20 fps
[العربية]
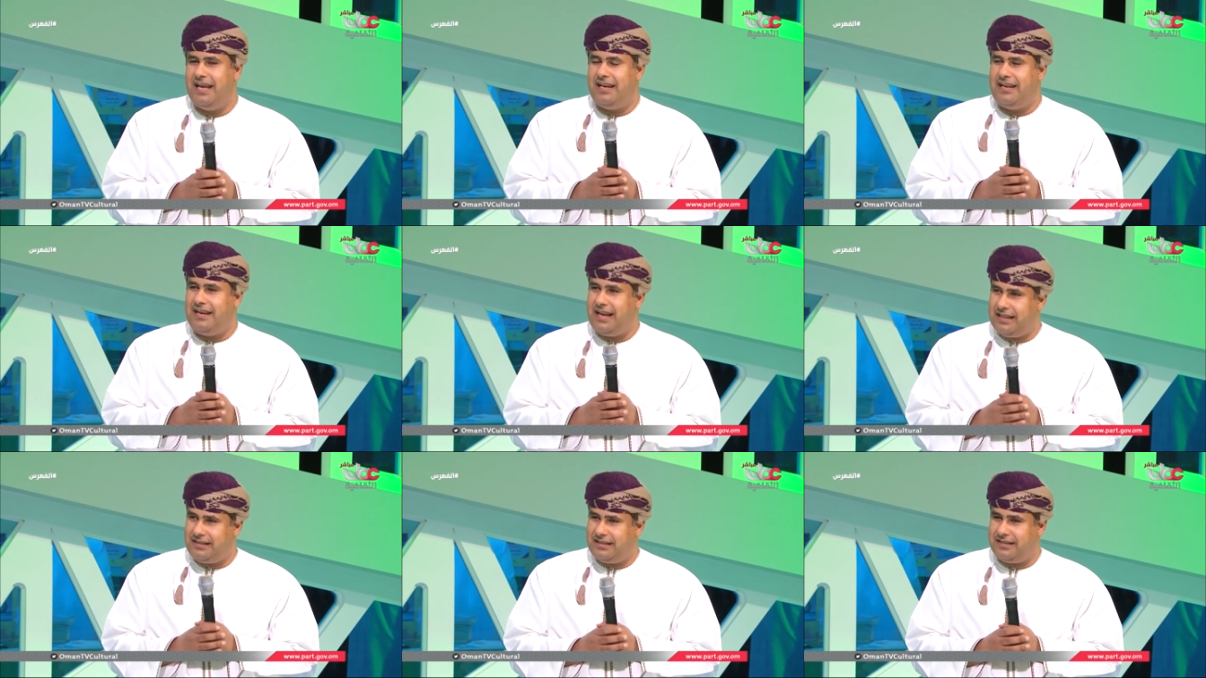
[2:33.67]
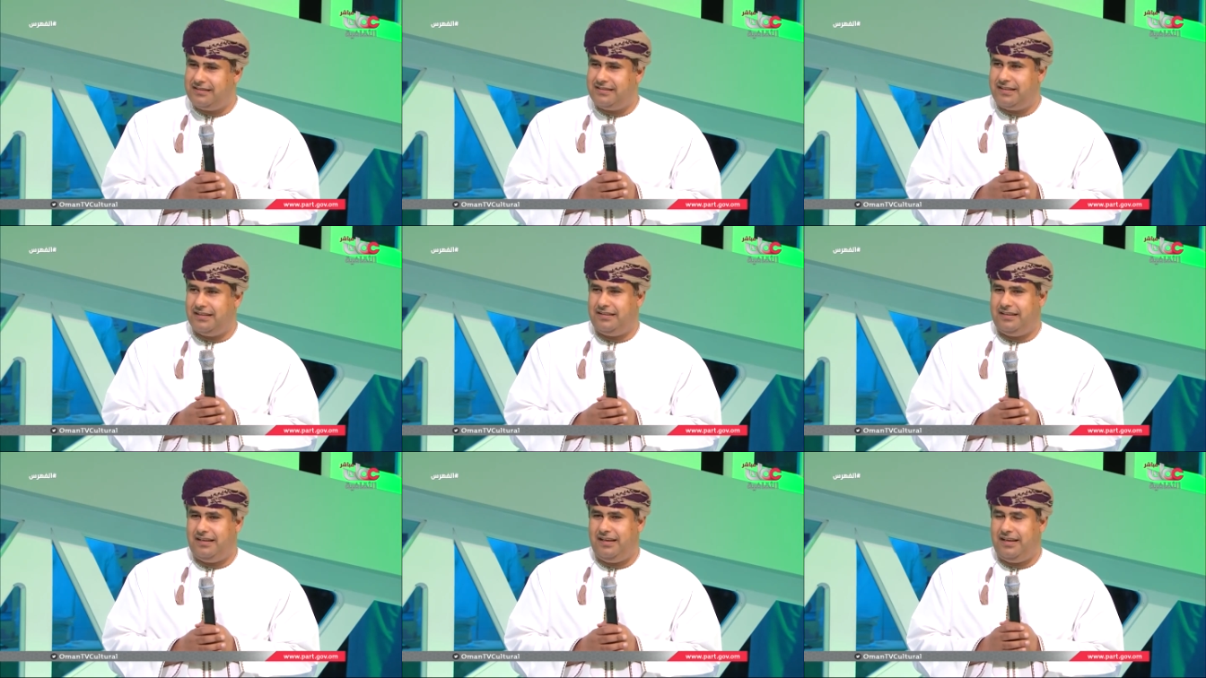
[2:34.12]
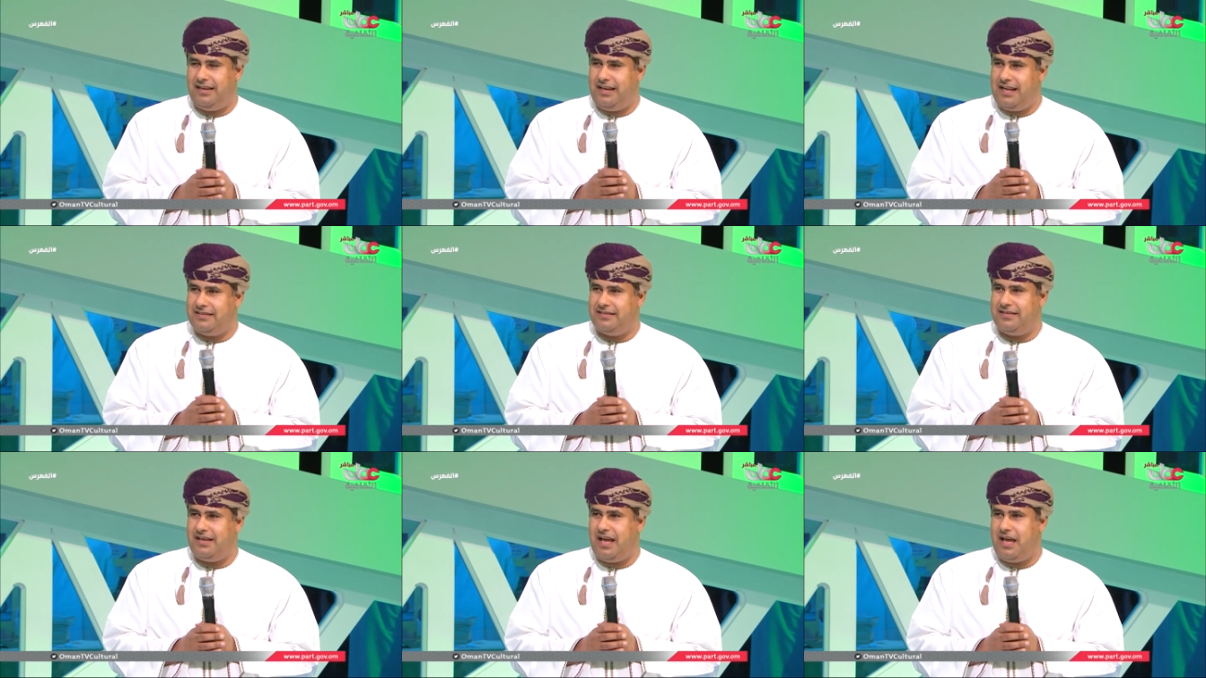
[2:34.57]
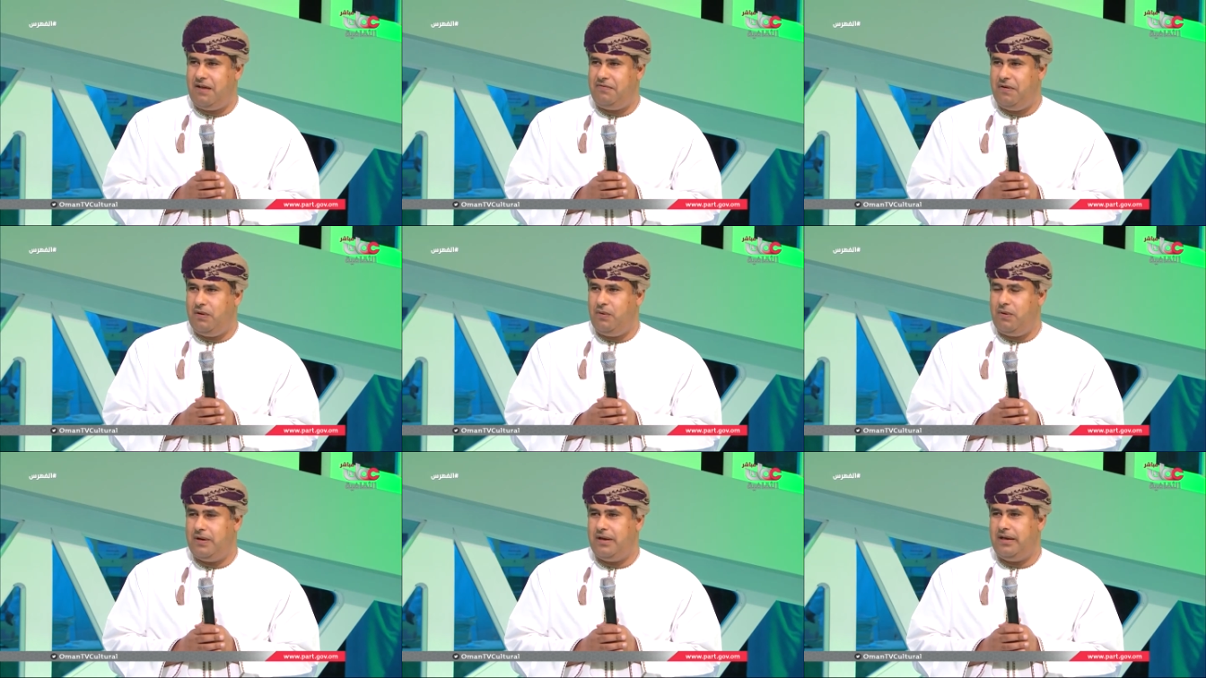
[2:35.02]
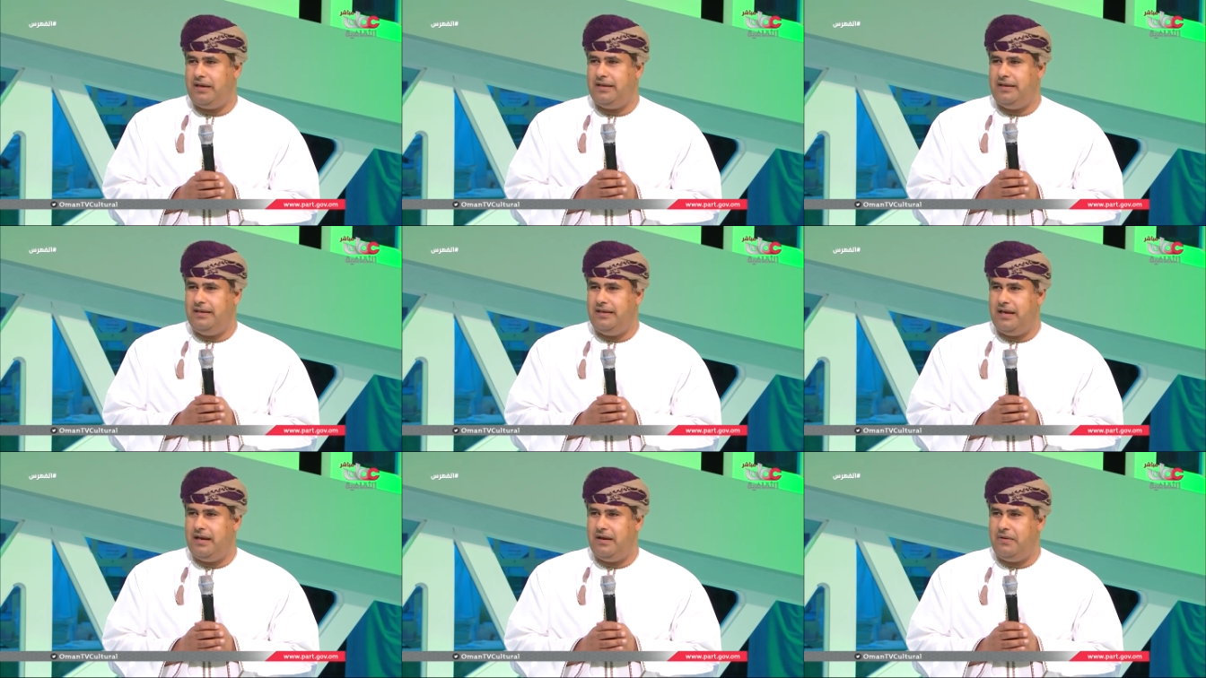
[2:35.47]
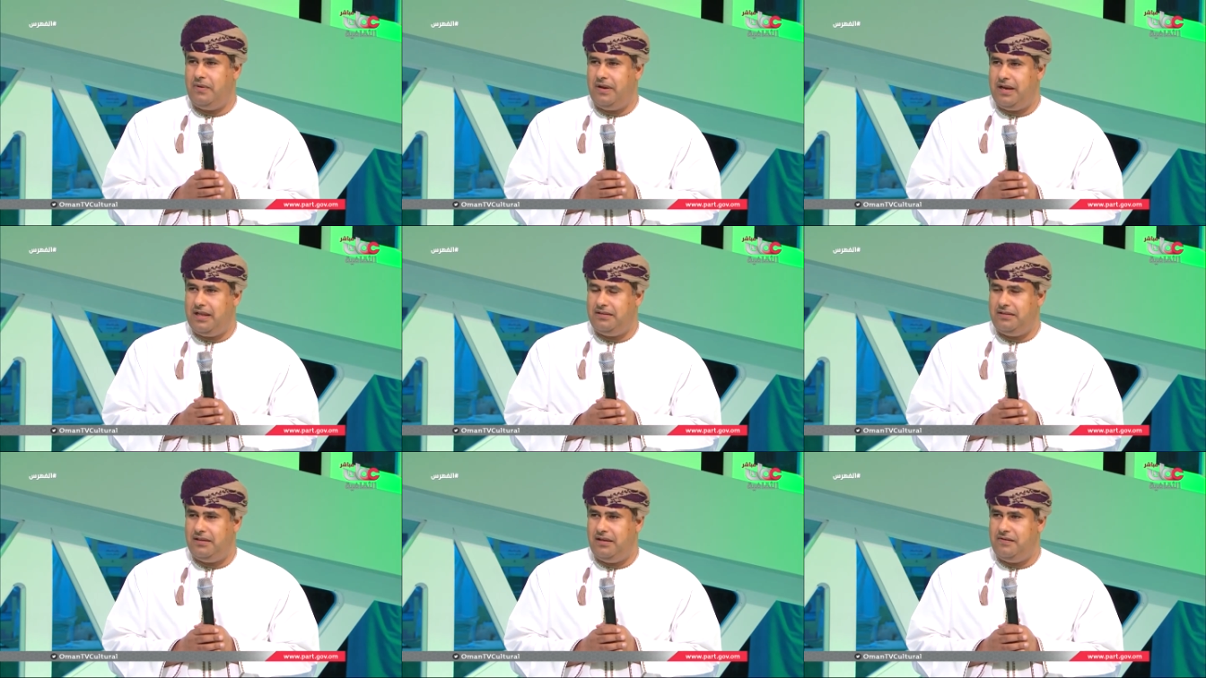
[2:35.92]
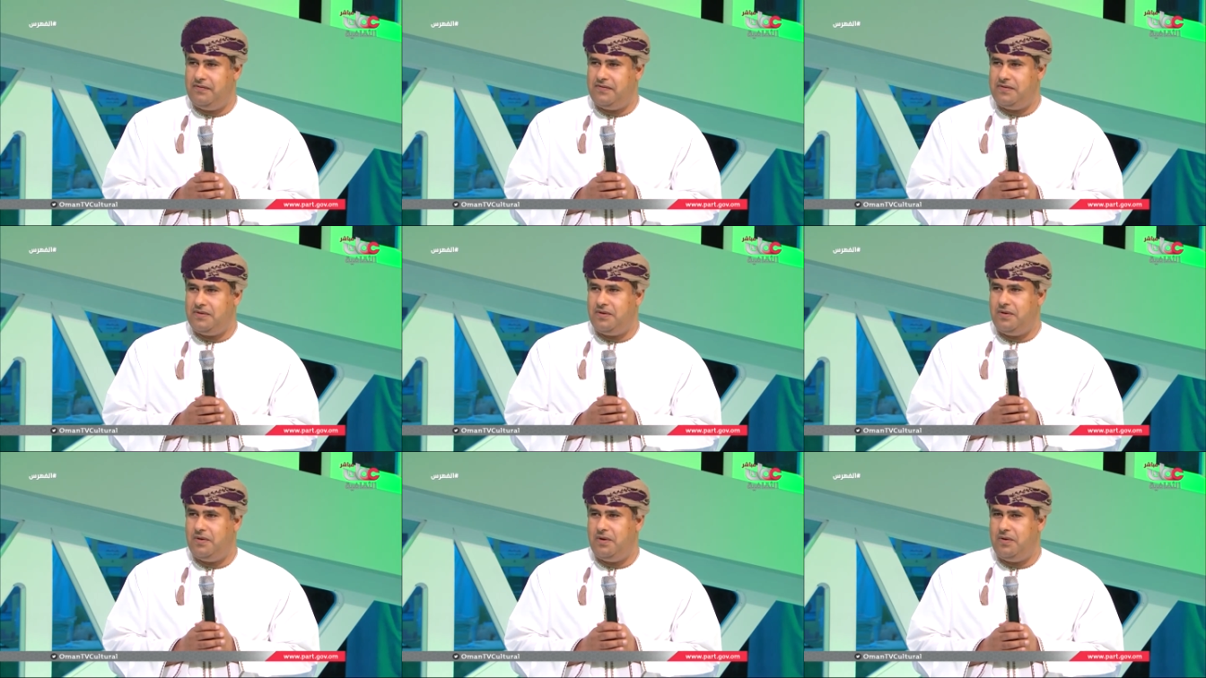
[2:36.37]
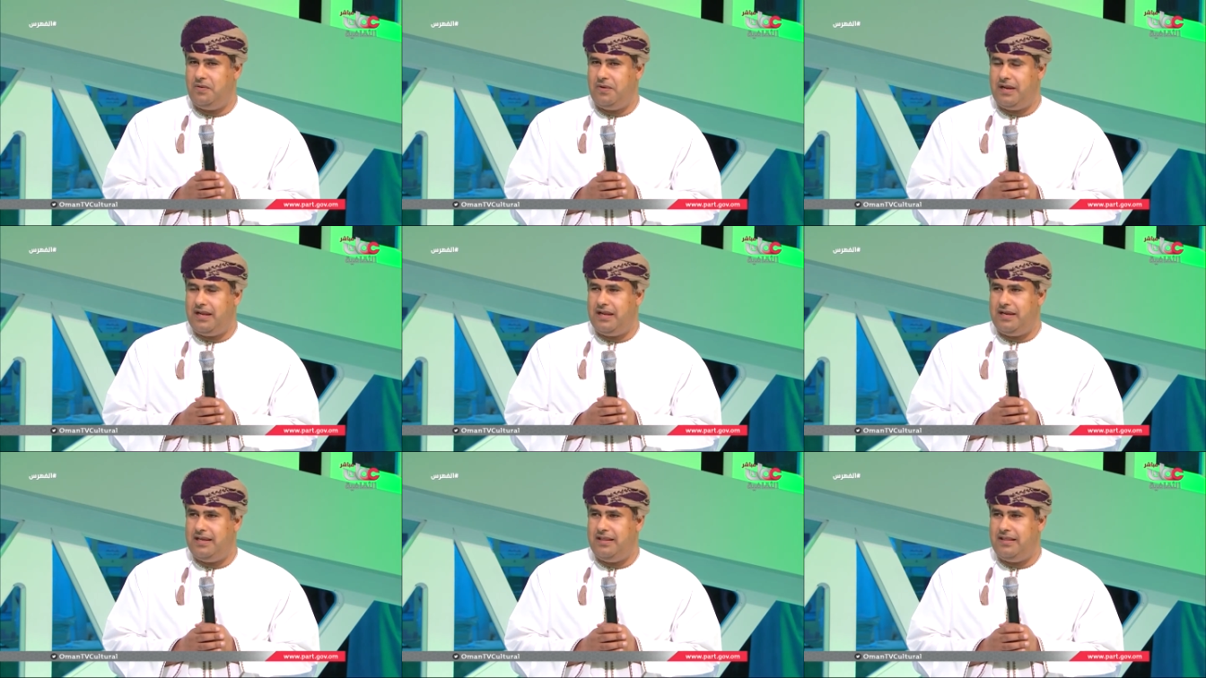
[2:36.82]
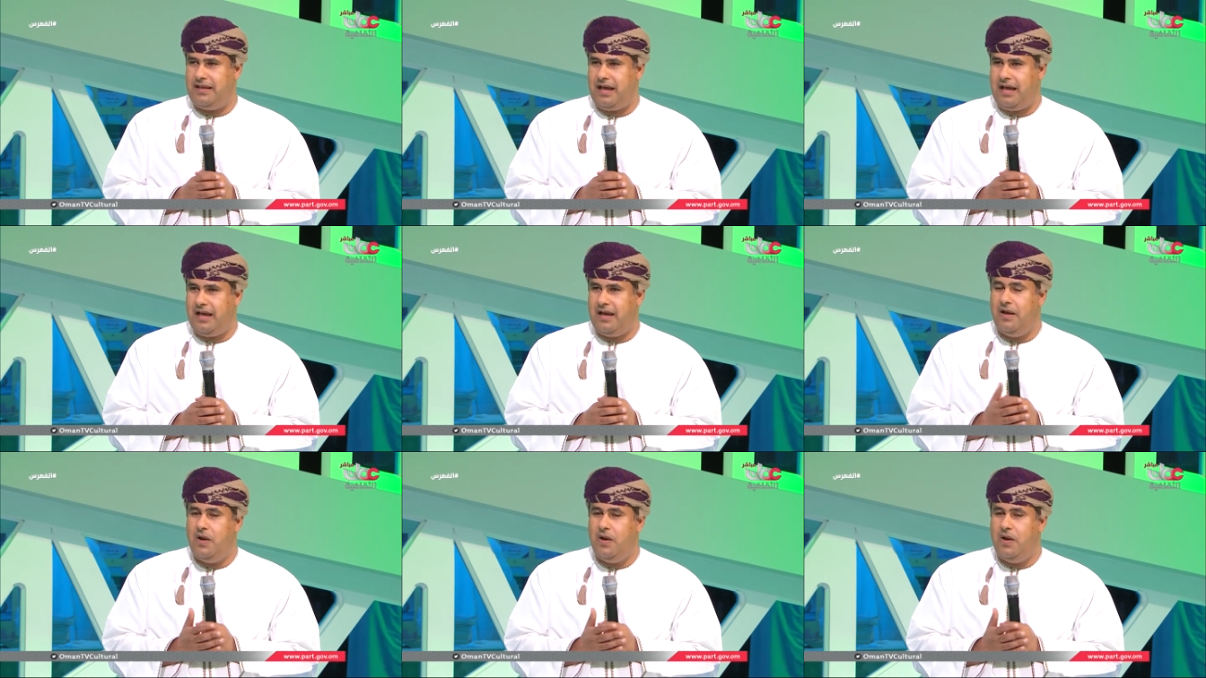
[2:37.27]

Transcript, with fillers: لا تستطيع لا الصحافة الورقية ولا التلفزيون ولا الإذاعة